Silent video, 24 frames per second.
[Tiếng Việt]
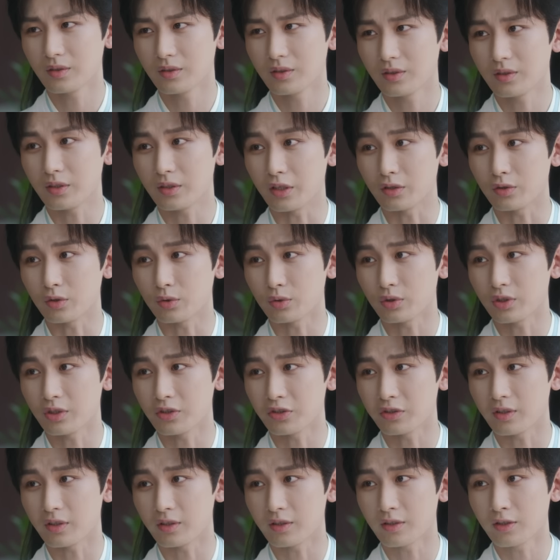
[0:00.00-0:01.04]
kỳ lạ cũng
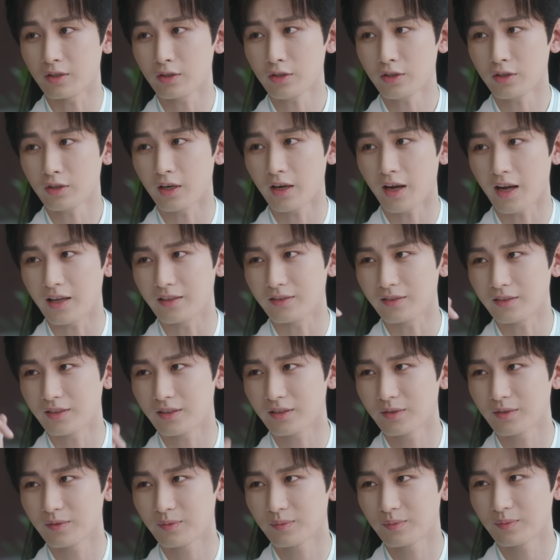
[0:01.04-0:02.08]
chính là vụ án đầu tiên của
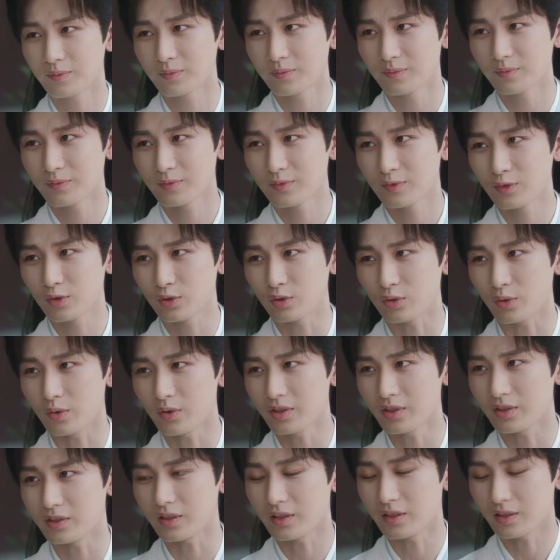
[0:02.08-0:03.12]
ngươi,
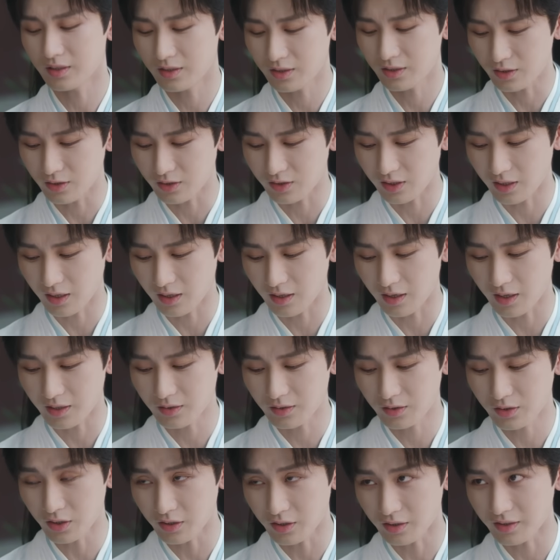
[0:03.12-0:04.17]
nên ngươi mới đến đây
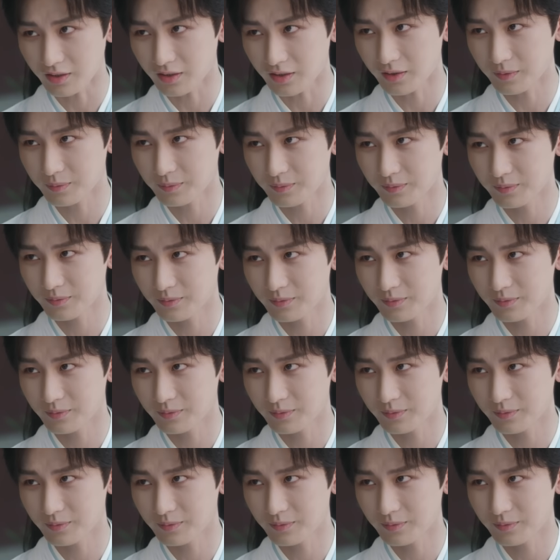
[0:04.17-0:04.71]
đúng không nào?